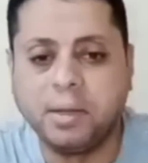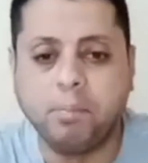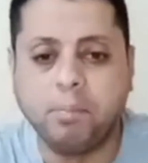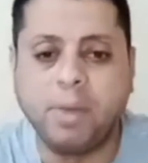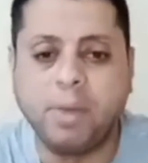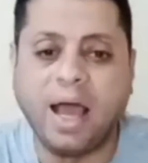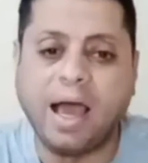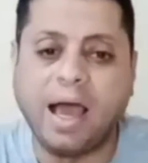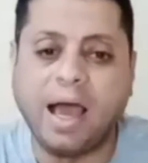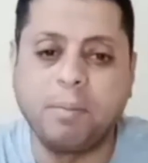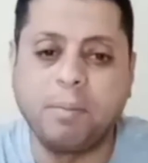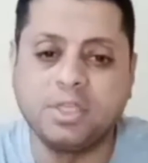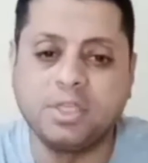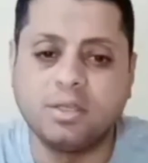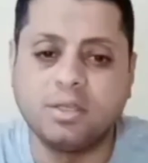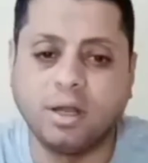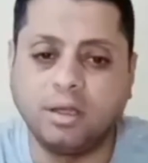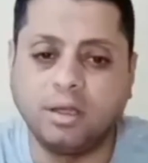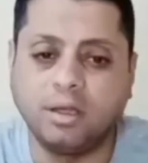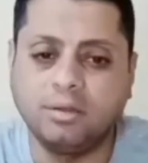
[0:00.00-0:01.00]
بالعاب
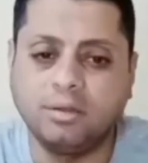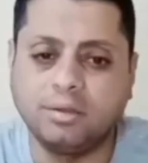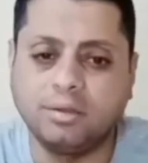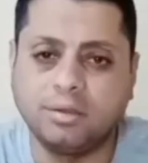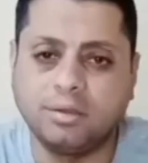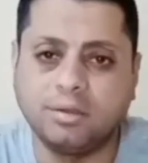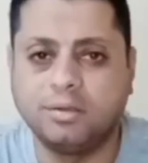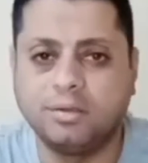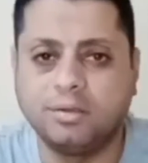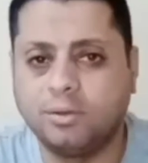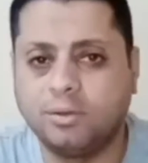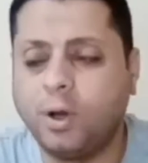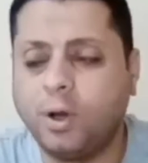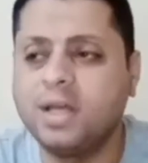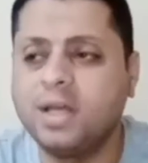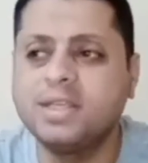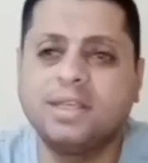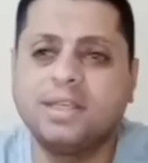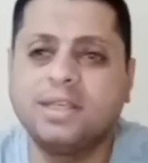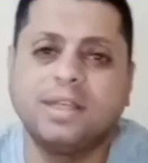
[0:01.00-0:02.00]
الصالات
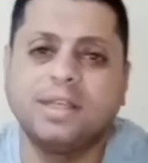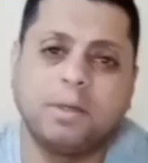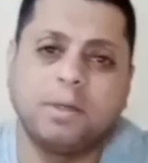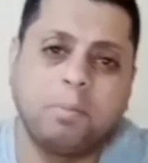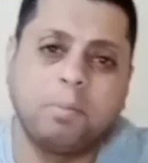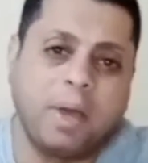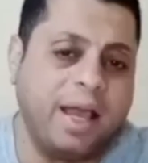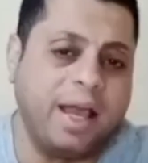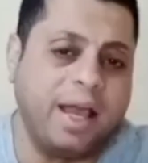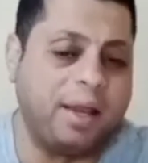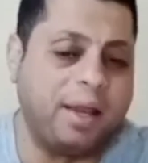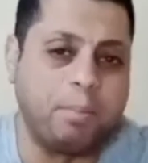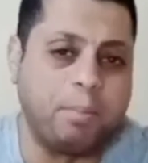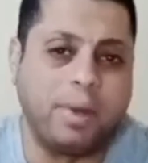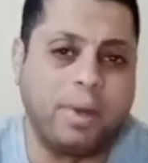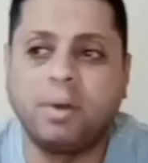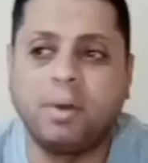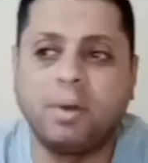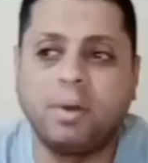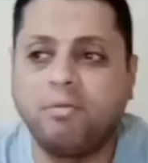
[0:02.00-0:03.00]
وخاصه بقى
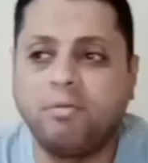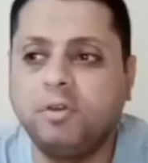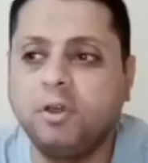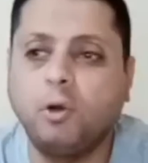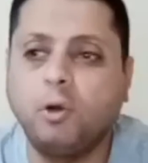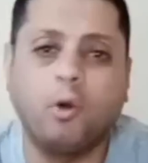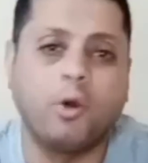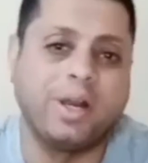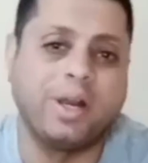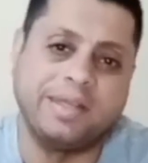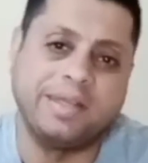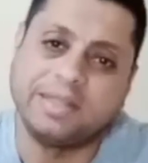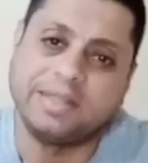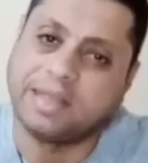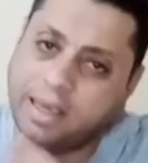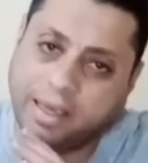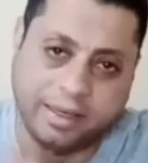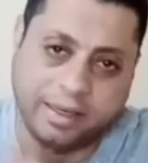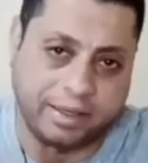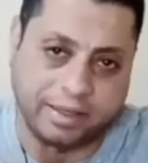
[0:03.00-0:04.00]
لما يبقى في كره
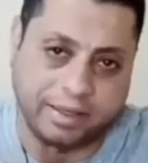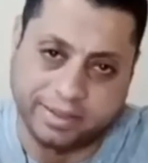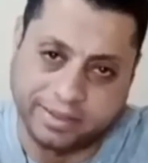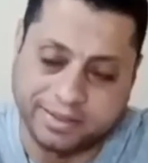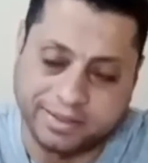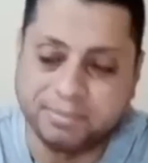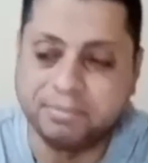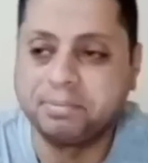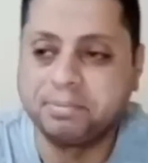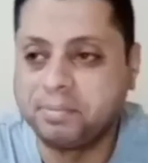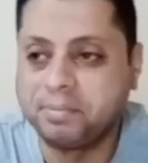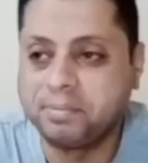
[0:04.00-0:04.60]
نسائيه يعني